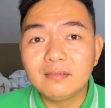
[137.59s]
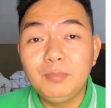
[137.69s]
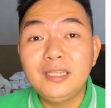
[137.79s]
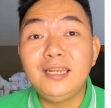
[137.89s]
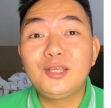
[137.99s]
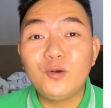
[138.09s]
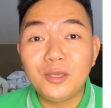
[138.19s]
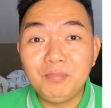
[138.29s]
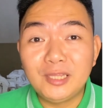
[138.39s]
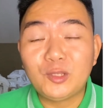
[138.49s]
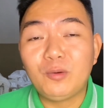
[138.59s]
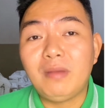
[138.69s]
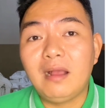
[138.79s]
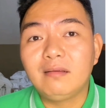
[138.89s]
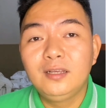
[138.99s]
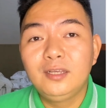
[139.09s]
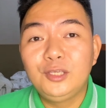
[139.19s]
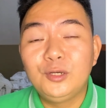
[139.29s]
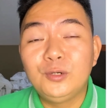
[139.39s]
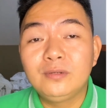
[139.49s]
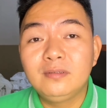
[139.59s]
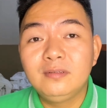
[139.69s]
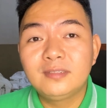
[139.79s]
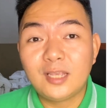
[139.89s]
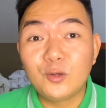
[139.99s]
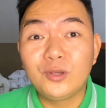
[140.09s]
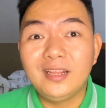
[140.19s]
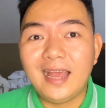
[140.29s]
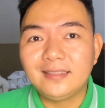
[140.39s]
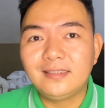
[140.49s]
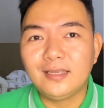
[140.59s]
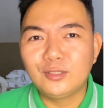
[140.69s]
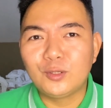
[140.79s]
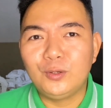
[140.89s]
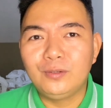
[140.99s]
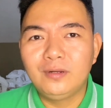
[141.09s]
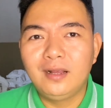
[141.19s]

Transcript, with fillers: binalik ko kay Metro Bank yung sa Google AdSense ko.